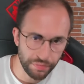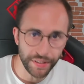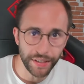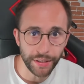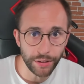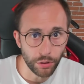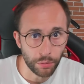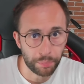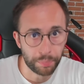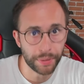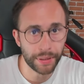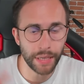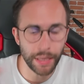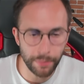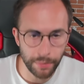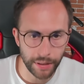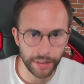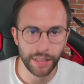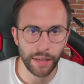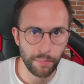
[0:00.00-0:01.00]
video
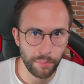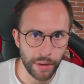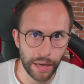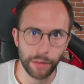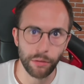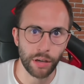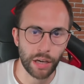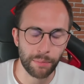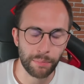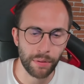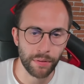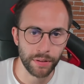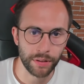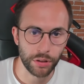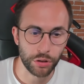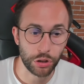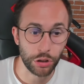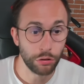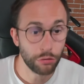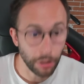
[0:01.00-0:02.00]
prima di NBA
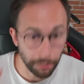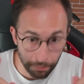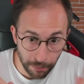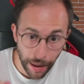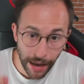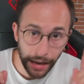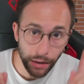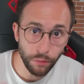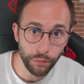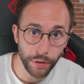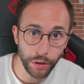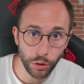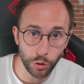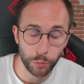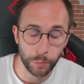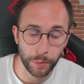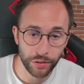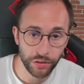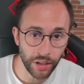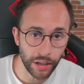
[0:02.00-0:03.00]
2K25, ma è un video
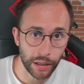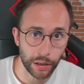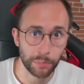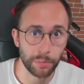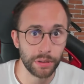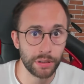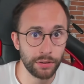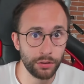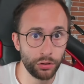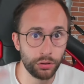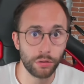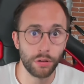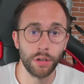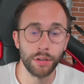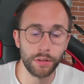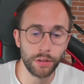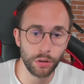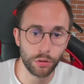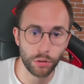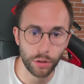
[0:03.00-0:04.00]
speciale come avete visto dal
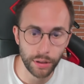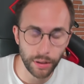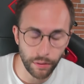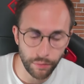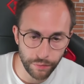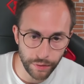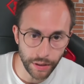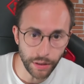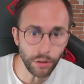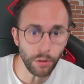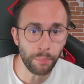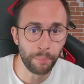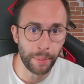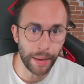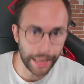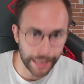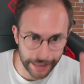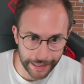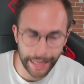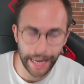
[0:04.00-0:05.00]
titolo e dal video
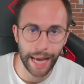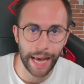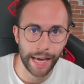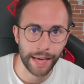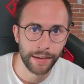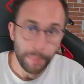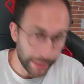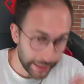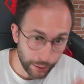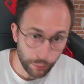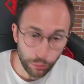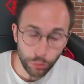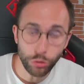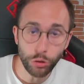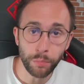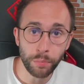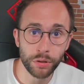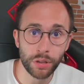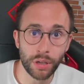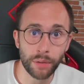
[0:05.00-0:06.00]
perché? Perché questo
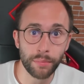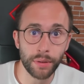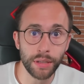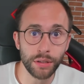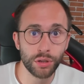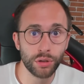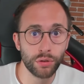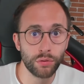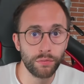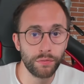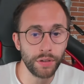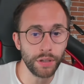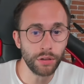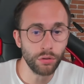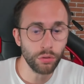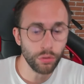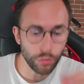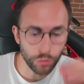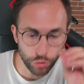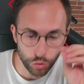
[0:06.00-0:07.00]
potrebbe essere un
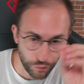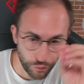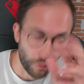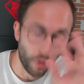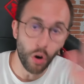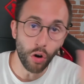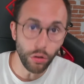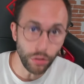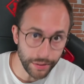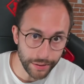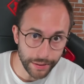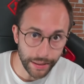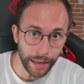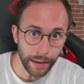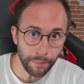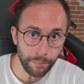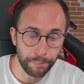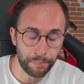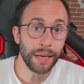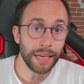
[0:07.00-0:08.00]
video svolta
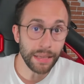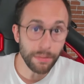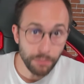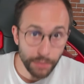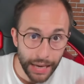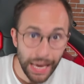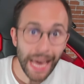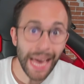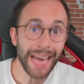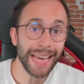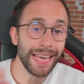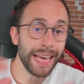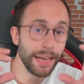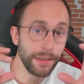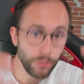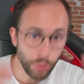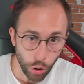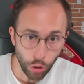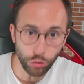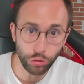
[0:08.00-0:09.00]
per i miei e
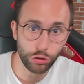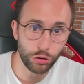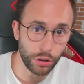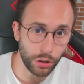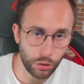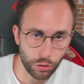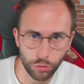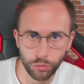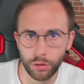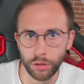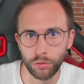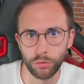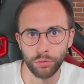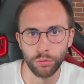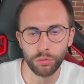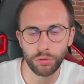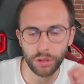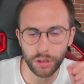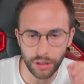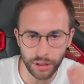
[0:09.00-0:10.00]
nostri
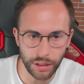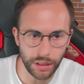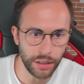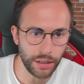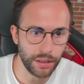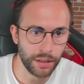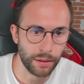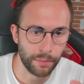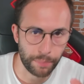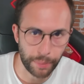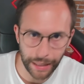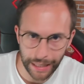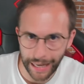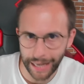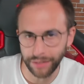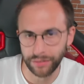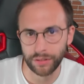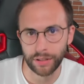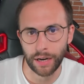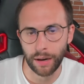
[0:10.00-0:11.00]
contenuti in
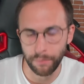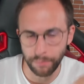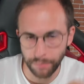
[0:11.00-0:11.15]
palestra.